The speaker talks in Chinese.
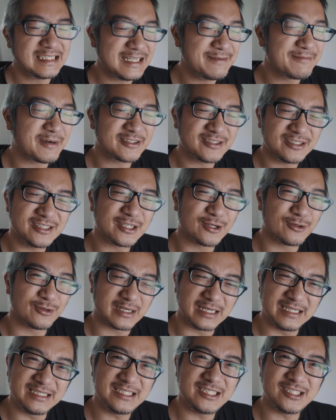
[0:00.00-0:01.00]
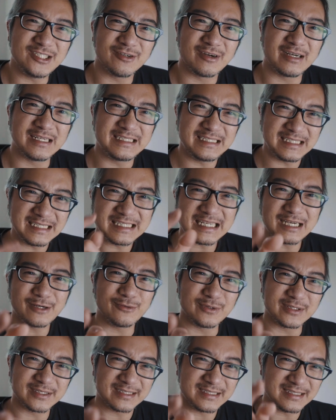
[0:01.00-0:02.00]
衣帽镜头我很喜欢，现在
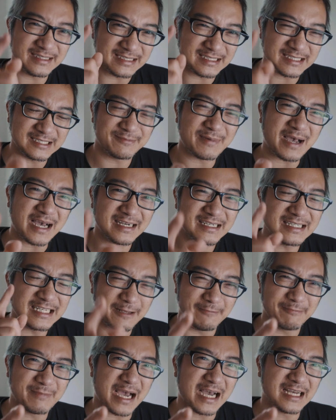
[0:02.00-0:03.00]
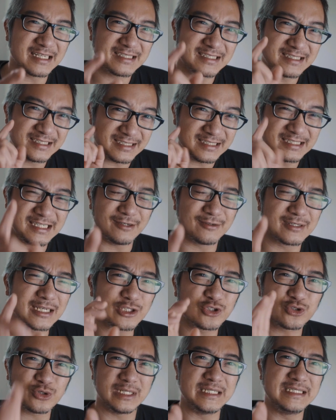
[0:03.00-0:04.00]
我是十八二点八，迟点我
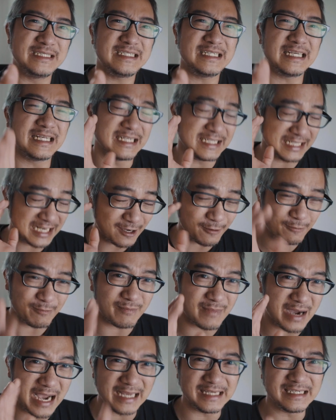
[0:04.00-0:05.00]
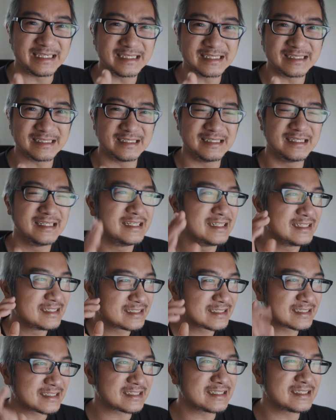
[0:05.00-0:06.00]
再存钱要买一个
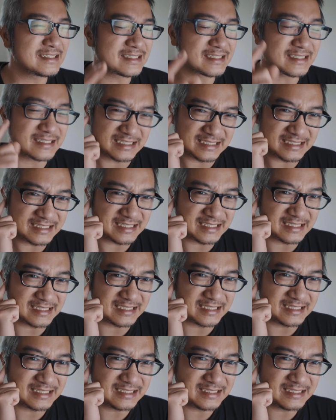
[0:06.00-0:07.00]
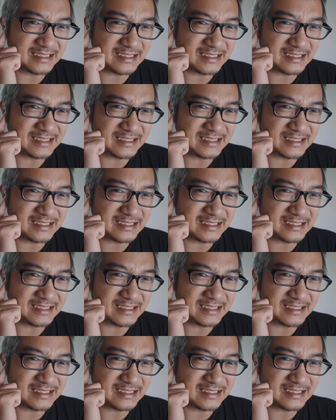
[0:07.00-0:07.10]
四十的